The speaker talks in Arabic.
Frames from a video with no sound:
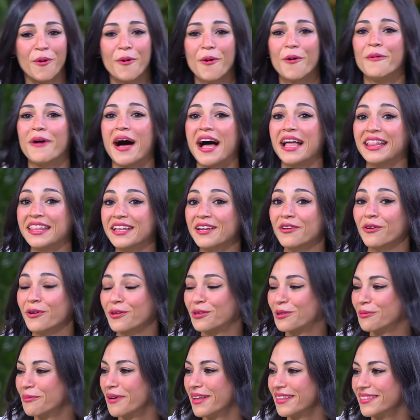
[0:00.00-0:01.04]
وبعدين
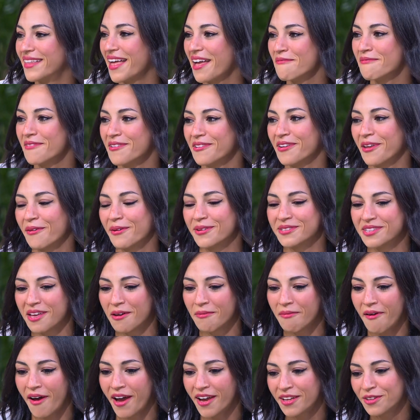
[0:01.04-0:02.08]
كنت بتضايق مني مثلا
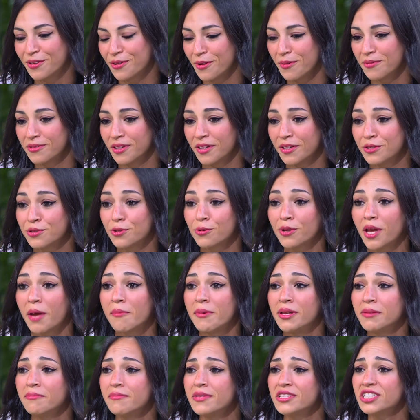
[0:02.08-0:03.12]
بعيط يقول له
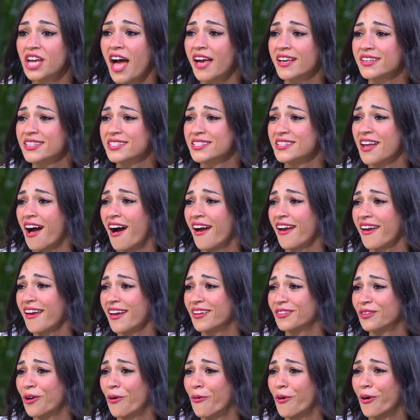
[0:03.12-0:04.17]
كمان مش عايزني
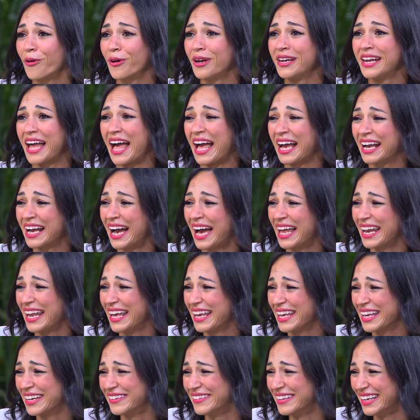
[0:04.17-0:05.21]
اعيط هو كل حاجه
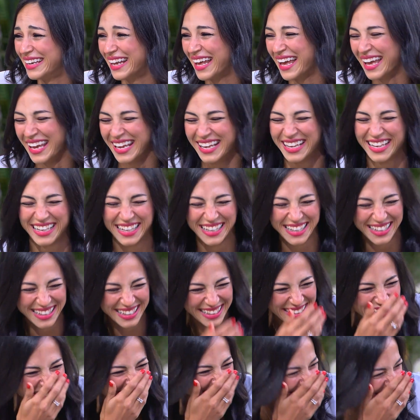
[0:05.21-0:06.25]
عليا ولا ايه
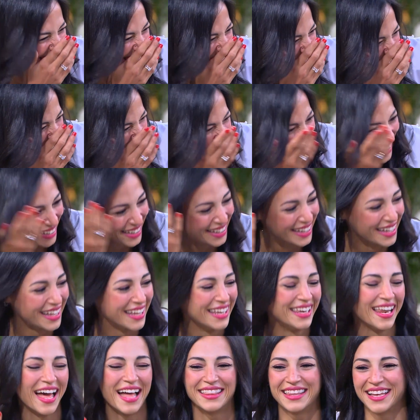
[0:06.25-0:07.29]

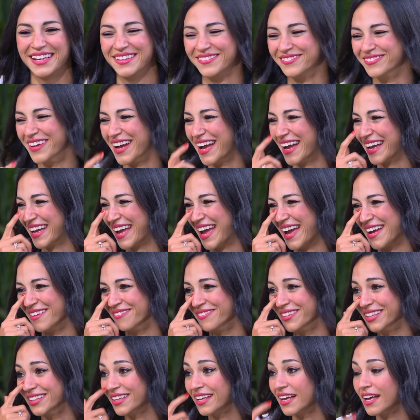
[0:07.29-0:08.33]
لا تمام معايا آه جامد
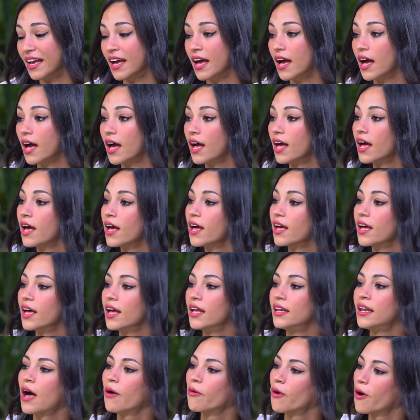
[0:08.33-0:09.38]
الدنيا الدنيا
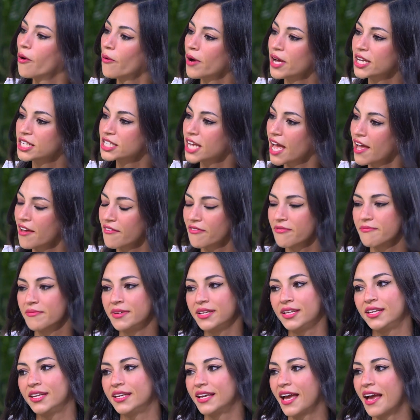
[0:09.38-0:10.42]
لا وهو شاف
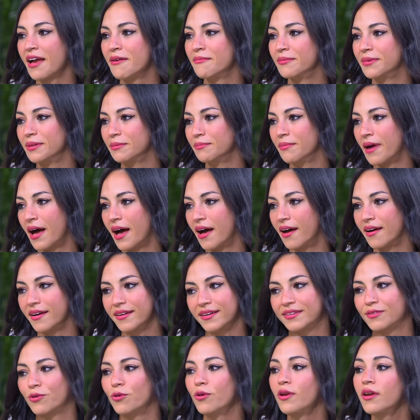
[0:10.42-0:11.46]
مني جامد بقى
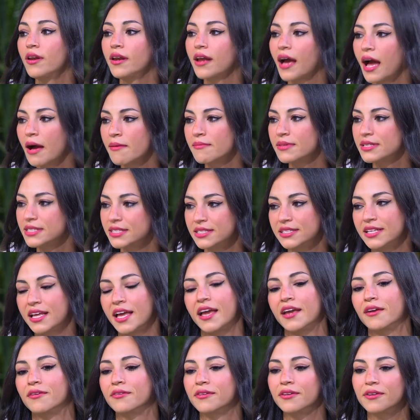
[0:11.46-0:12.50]
كل خمس
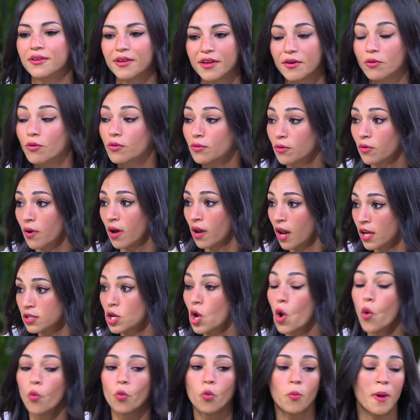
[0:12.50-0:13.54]
دقايق آه. خلاص
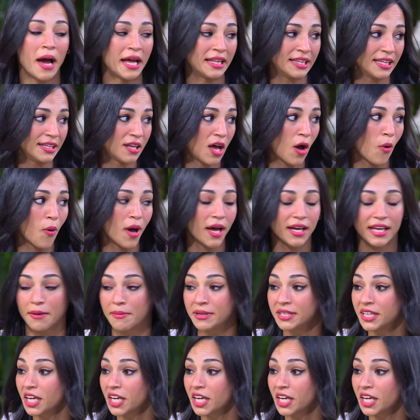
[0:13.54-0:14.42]
وبعدين هو كمان